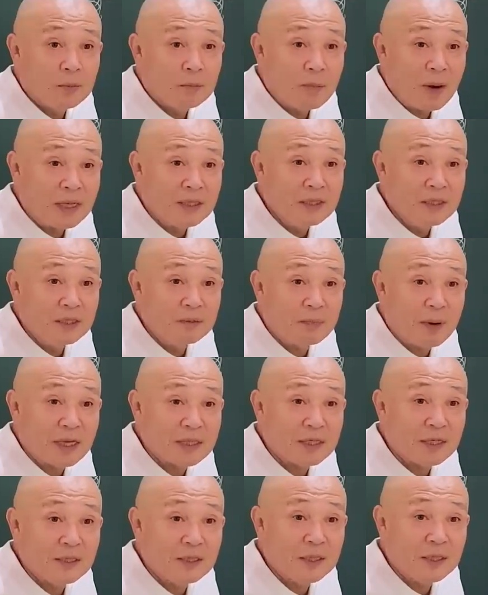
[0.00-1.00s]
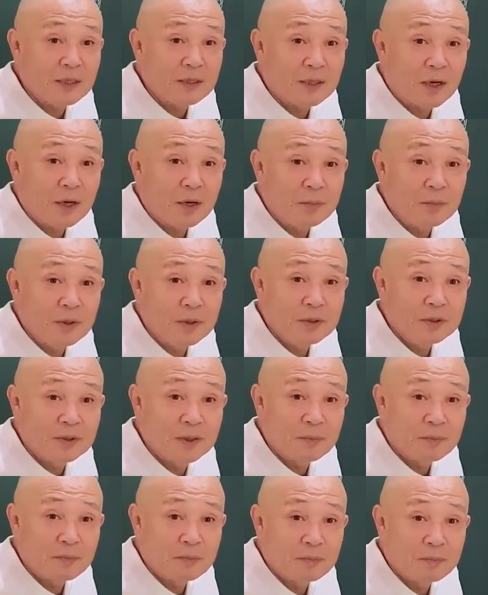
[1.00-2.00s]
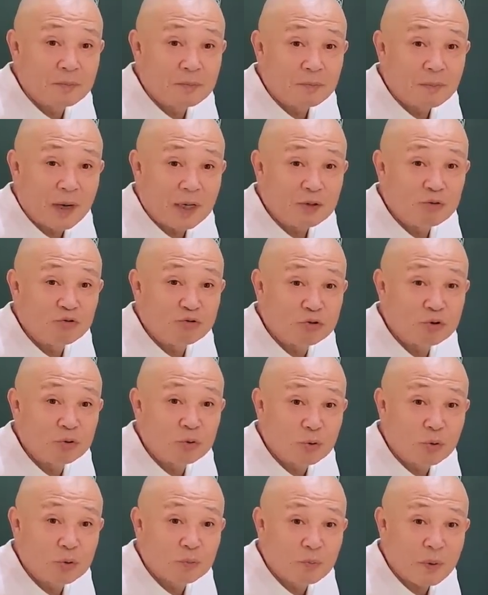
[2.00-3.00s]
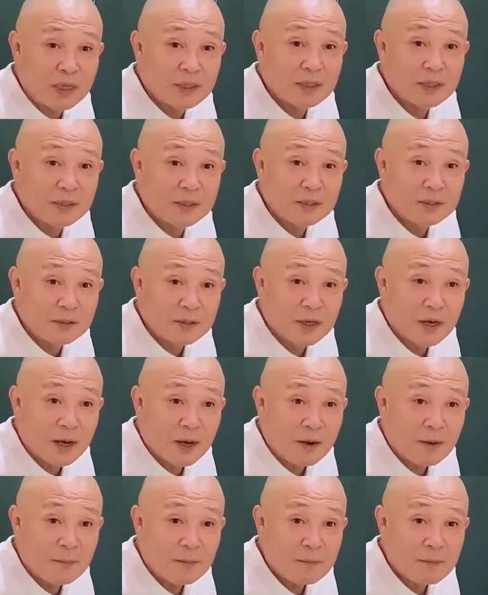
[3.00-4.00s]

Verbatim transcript: 반드시 받아야 되겠다 하면 이제 반 죽여놓고 받아야 되는 거야.